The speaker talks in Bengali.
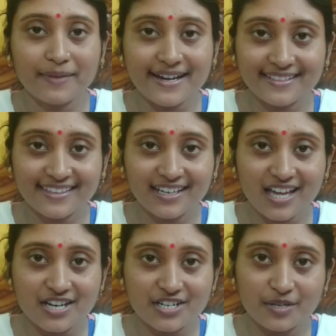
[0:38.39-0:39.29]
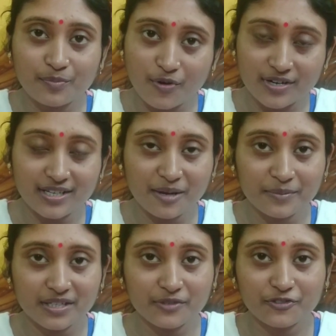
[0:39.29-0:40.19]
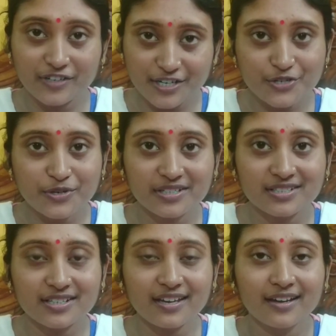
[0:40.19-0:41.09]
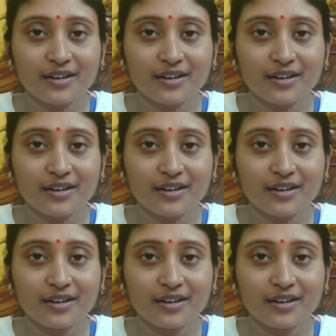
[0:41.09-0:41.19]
বাইরের থেকে আসার পরই আমি ফ্রেশ হয়ে নিয়ে